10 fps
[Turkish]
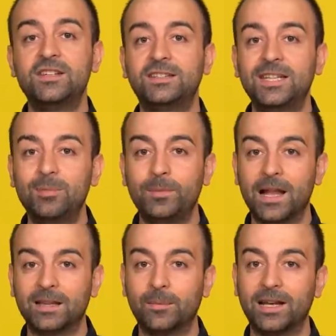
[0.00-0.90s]
Ciddi bir
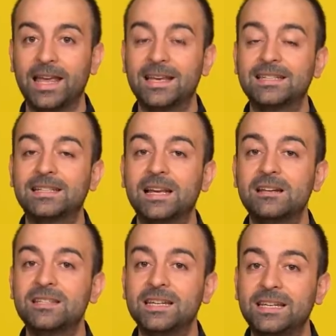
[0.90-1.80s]
planlamayla
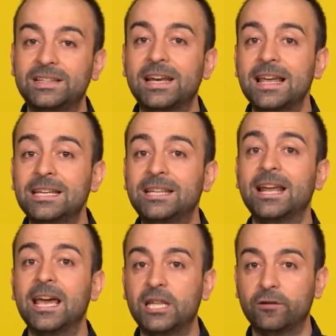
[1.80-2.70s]
eksiklerinizi gidere
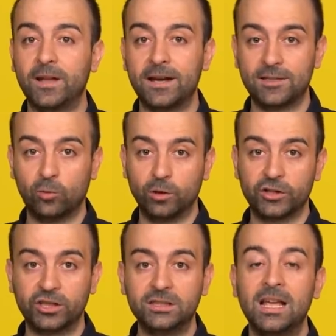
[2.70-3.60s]
gidere hedeflerinize
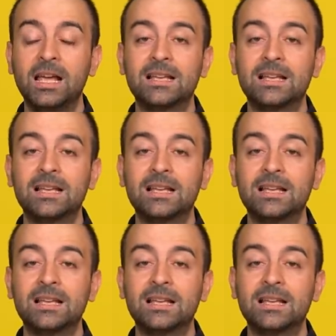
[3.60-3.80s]
ulaşın.